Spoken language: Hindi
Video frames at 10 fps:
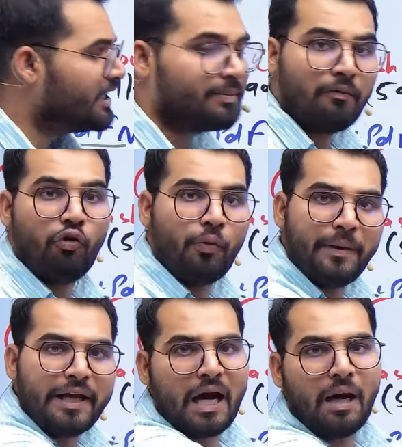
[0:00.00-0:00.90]
में वो
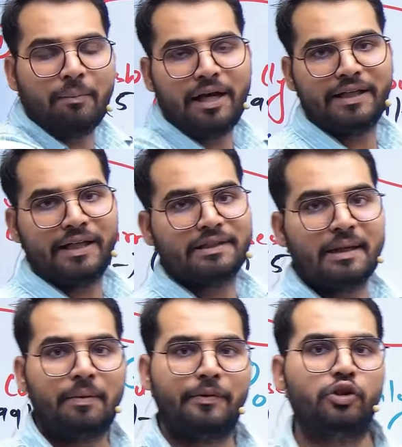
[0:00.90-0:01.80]
भी यहाँ मिलेगी इसका
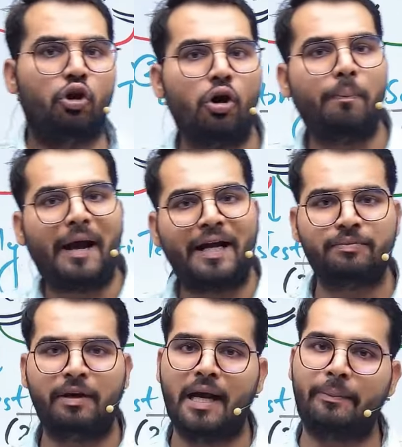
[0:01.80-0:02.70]
मतलब दोनों पैकेज
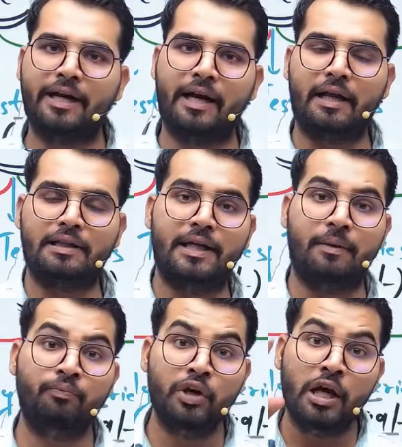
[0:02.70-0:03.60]
मैंने आपके यहाँ डाल दिए
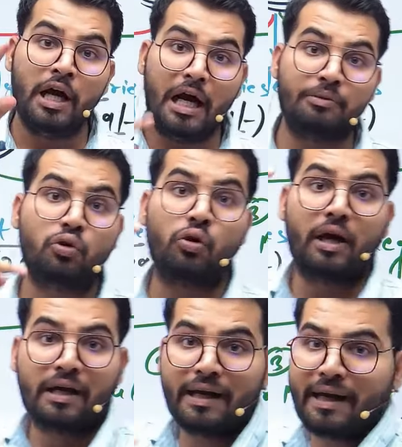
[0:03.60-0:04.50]
अब इसको
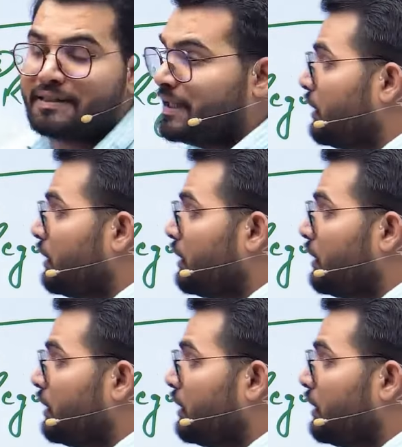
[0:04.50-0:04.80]
करना कैसे